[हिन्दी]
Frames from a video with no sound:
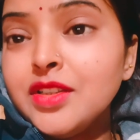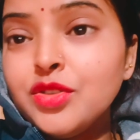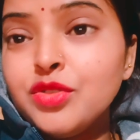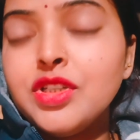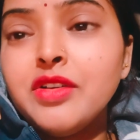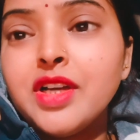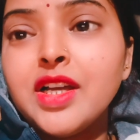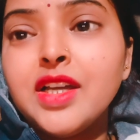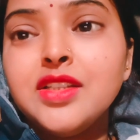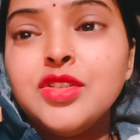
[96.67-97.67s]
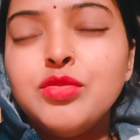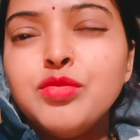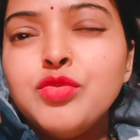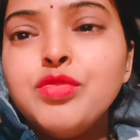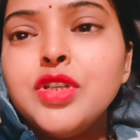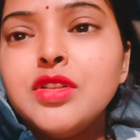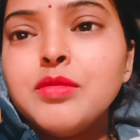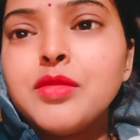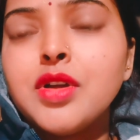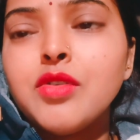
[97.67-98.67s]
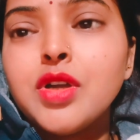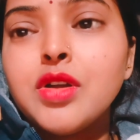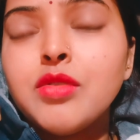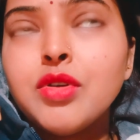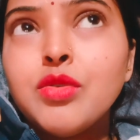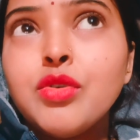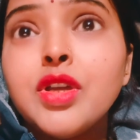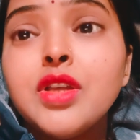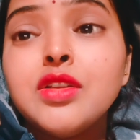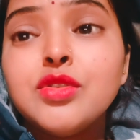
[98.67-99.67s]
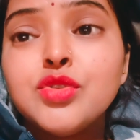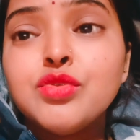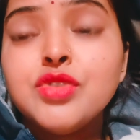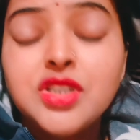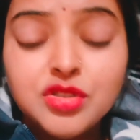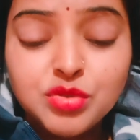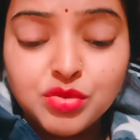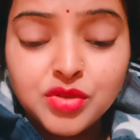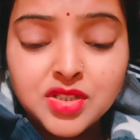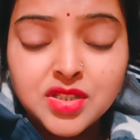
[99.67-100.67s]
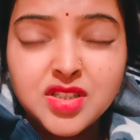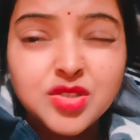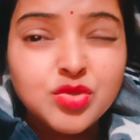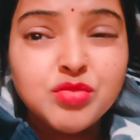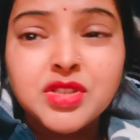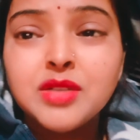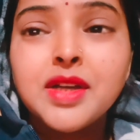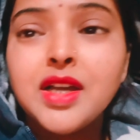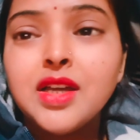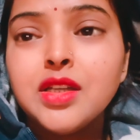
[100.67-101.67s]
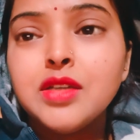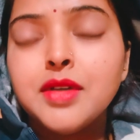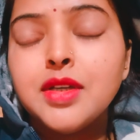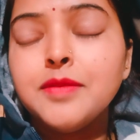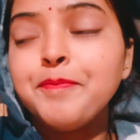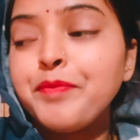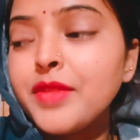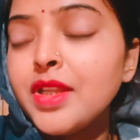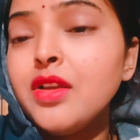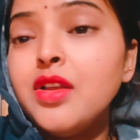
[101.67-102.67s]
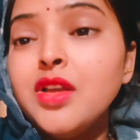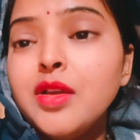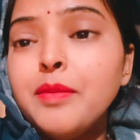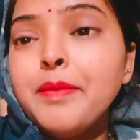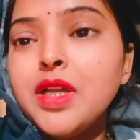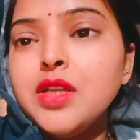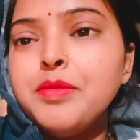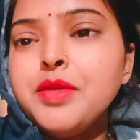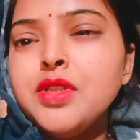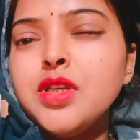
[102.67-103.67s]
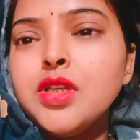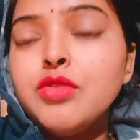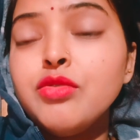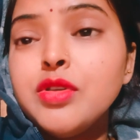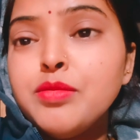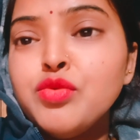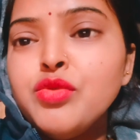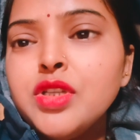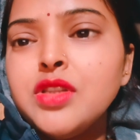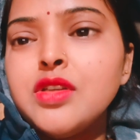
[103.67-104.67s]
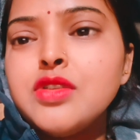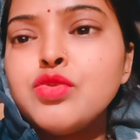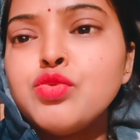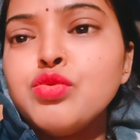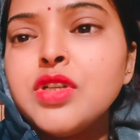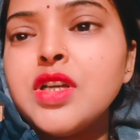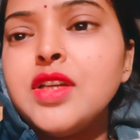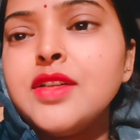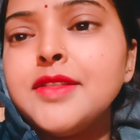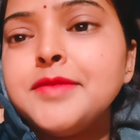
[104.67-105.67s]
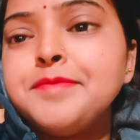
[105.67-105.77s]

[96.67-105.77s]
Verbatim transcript: तो दवा खाई थी तो मुँह एकदम कड़वा कड़वा हो गया था तो सोची कि थोड़ा सा इसको मतलब खाने के बाद पानी पीते हैं क्योंकि मुंह इतना सूख रहा है ना